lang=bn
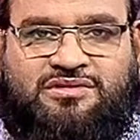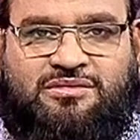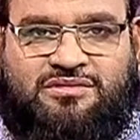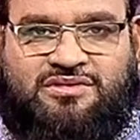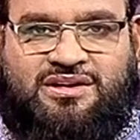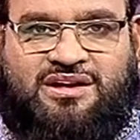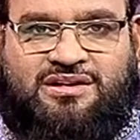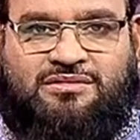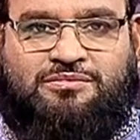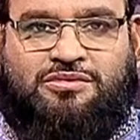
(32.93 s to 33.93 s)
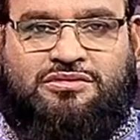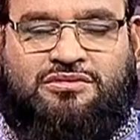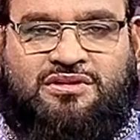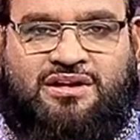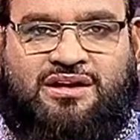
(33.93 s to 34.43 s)
জীবন জিজ্ঞাসামূলক
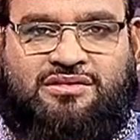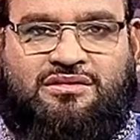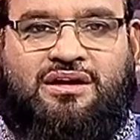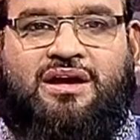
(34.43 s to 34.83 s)
প্রশ্নোত্তরের আয়োজন